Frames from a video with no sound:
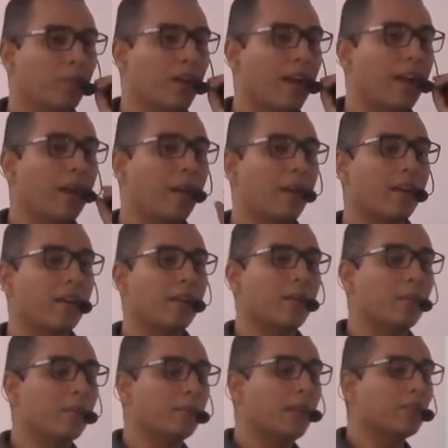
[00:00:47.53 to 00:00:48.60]
é,
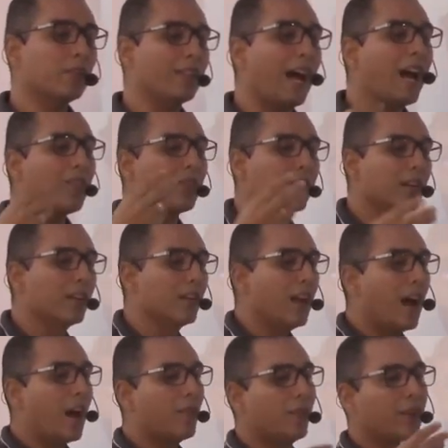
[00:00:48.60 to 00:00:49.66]
me ajudava
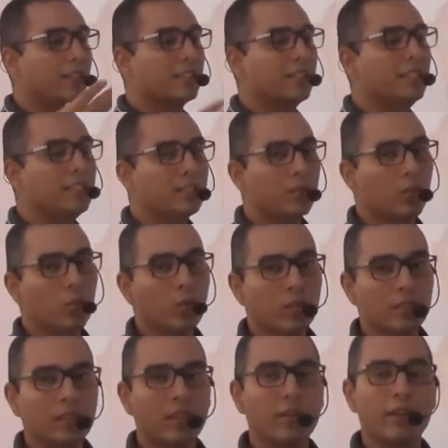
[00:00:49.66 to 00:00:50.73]
a fazer esse
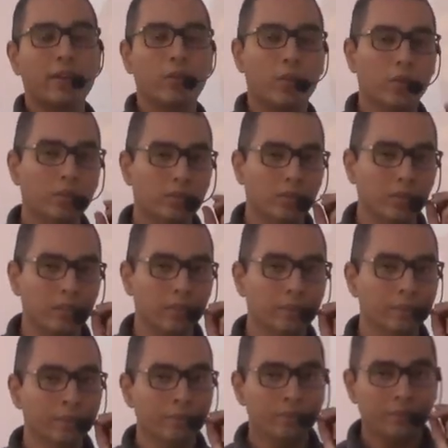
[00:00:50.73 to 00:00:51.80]
curso era o recurso que
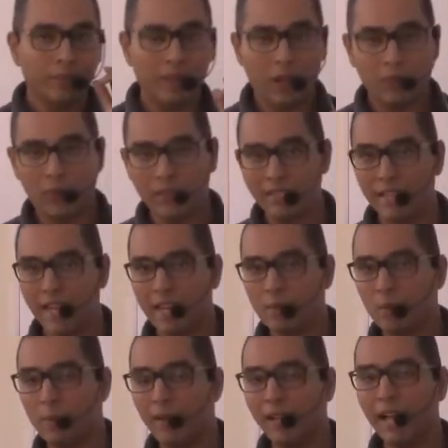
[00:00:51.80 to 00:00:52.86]
a Força Aérea
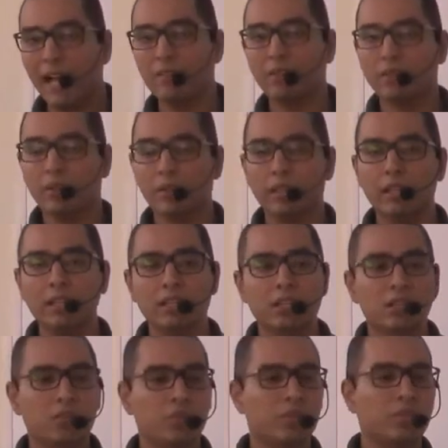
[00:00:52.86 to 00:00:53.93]
me pagava, tá ok?
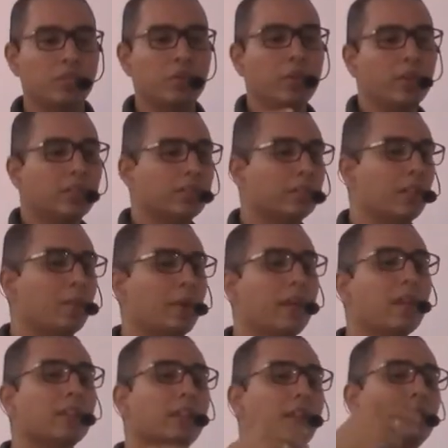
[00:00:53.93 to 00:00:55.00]
Os senhores também, tem